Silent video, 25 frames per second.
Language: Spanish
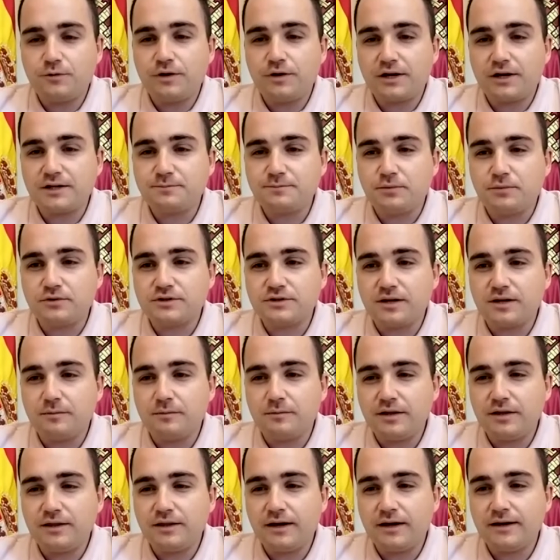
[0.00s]
una
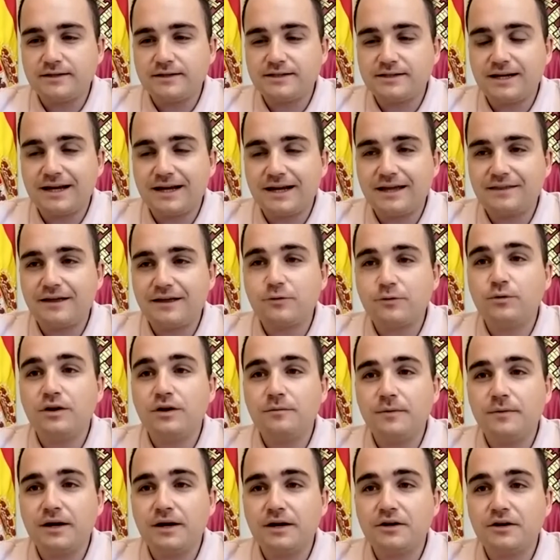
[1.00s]
responsabilidad, exige dar una
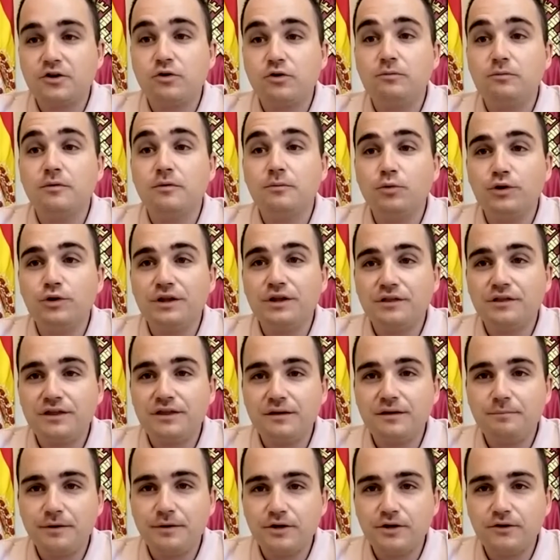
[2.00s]
imagen como
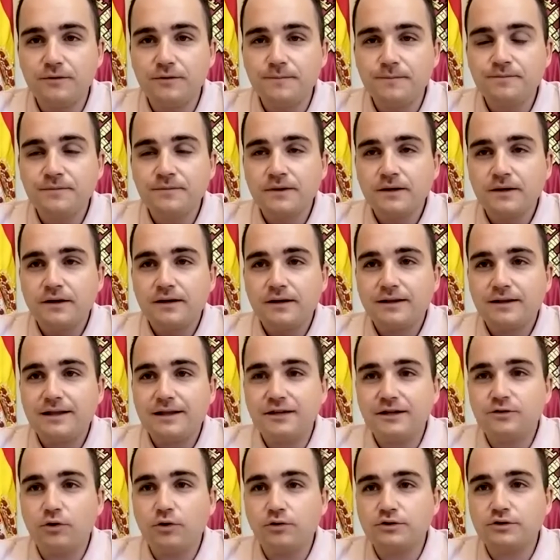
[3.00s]
municipio
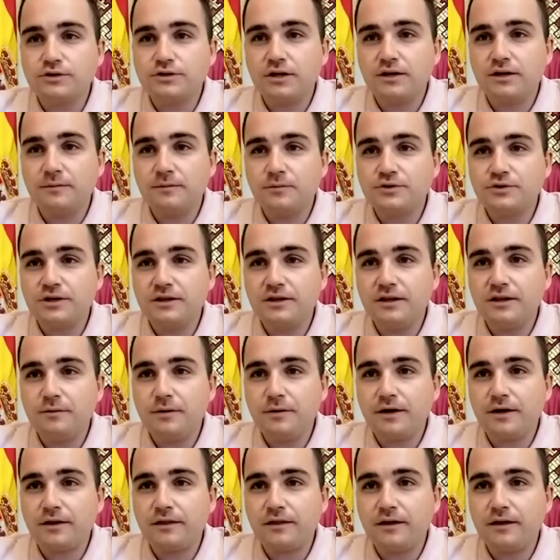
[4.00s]
que todos tenemos el
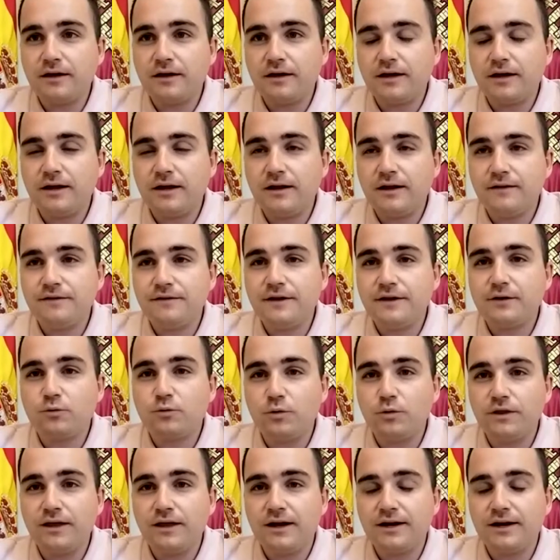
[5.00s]
deber de,
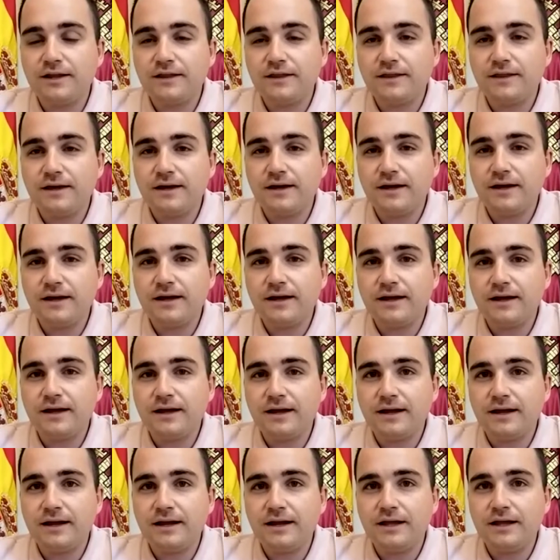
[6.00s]
cuidar y
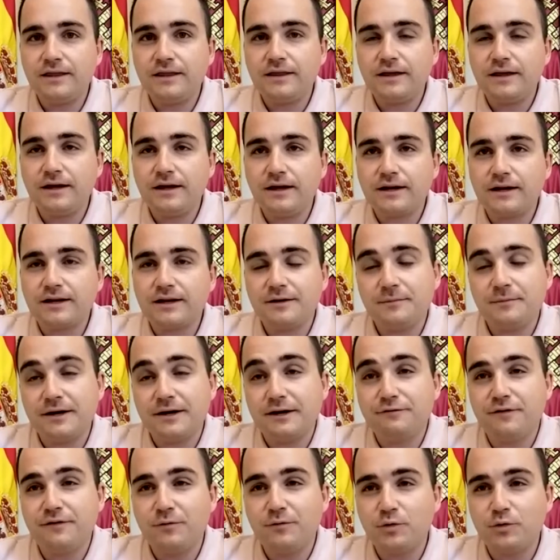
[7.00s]
de,
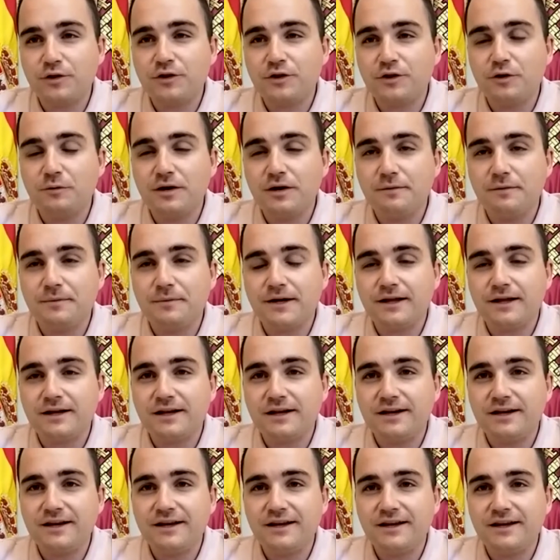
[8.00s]
remar a favor de obra para
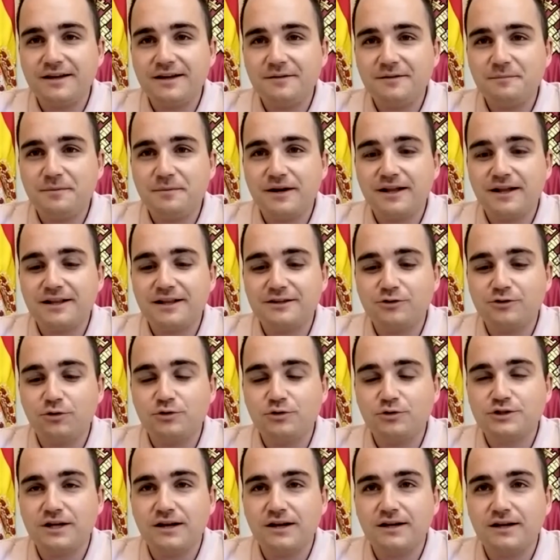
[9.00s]
que, para que
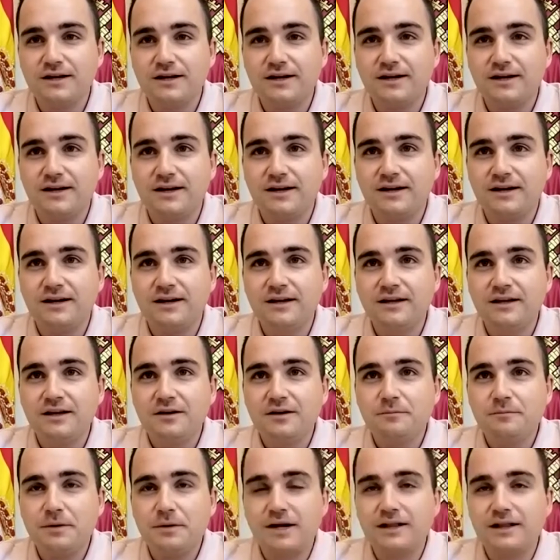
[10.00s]
todo salga
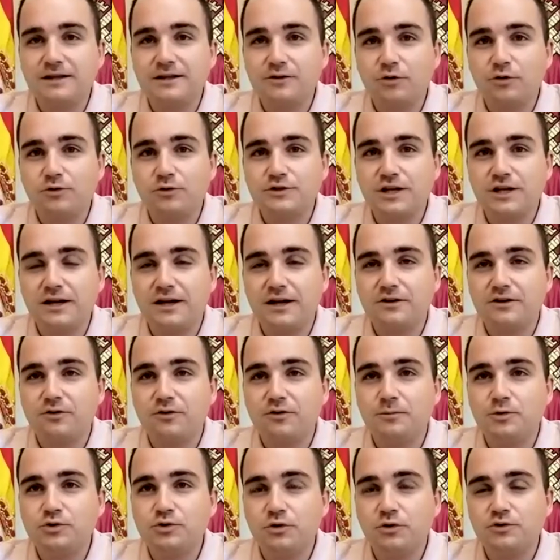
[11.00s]
para que todo salga
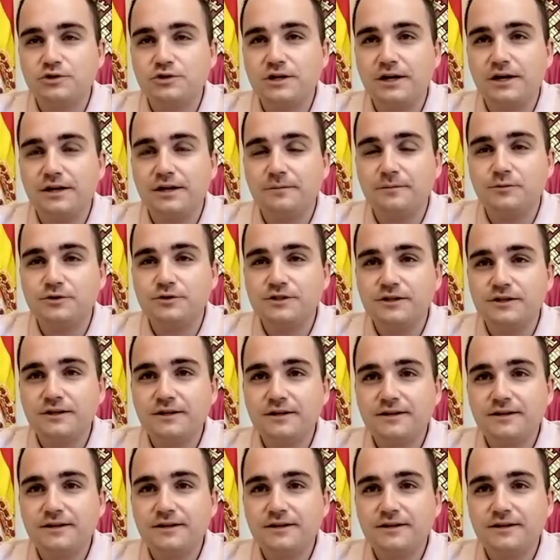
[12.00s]
como todos queremos.